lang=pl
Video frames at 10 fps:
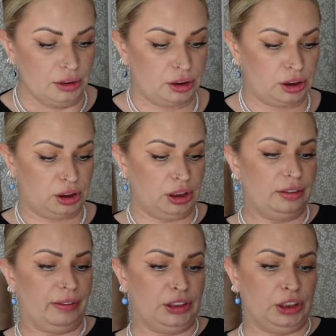
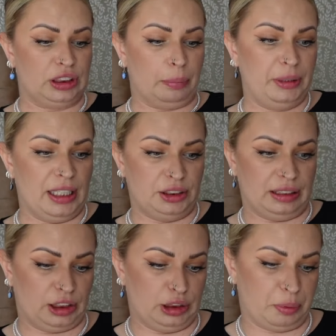3,25 na
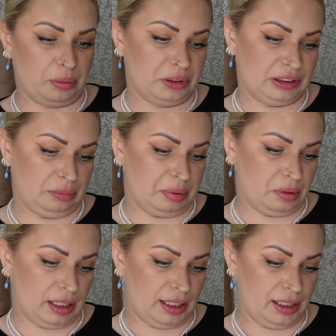jakiejś promocji
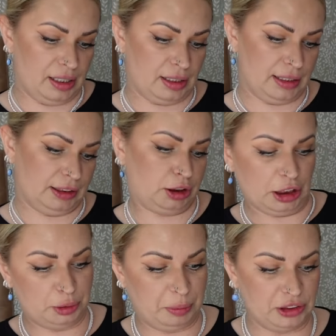była e, z
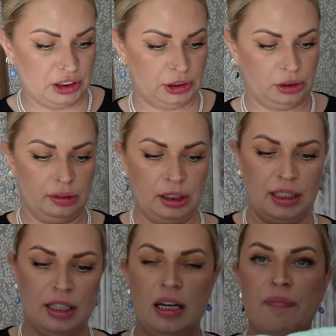6,50.
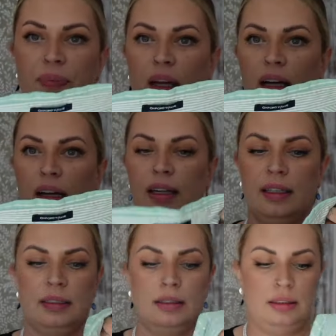
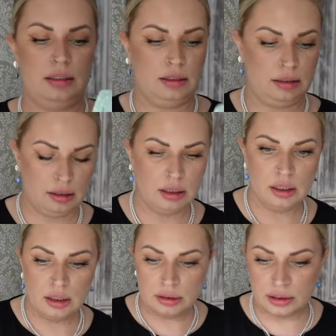E,
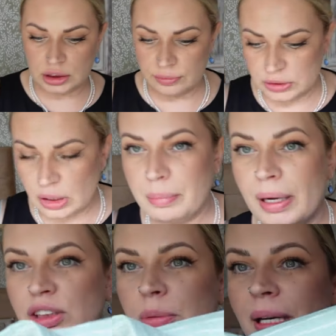na żywo jest trochę
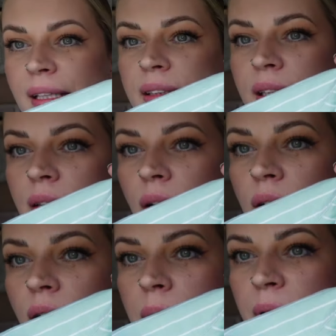bardziej blady ten
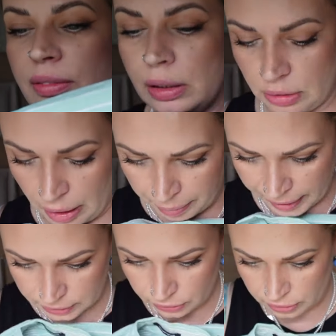kolor, bo nie wiem jak to
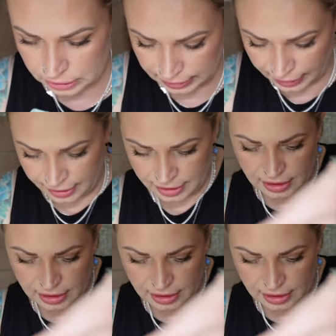aparat odda.